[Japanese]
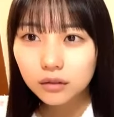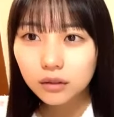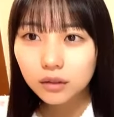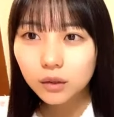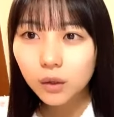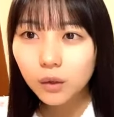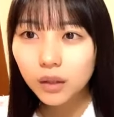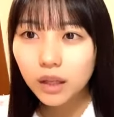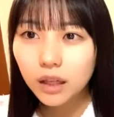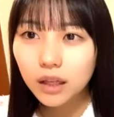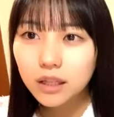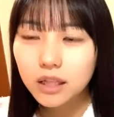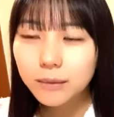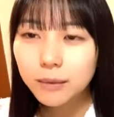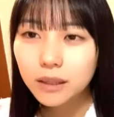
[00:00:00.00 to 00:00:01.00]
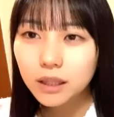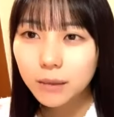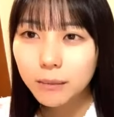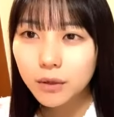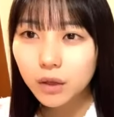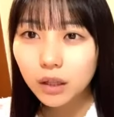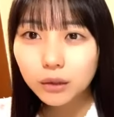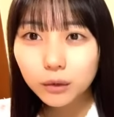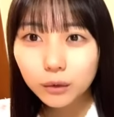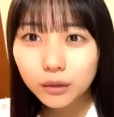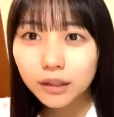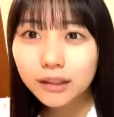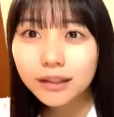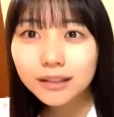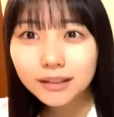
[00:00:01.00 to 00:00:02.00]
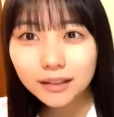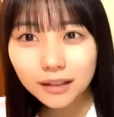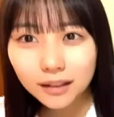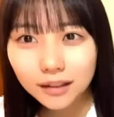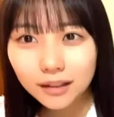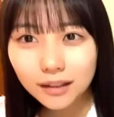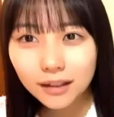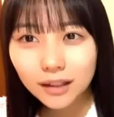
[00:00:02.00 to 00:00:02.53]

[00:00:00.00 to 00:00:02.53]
尊敬が一番冷めるあそうなんですか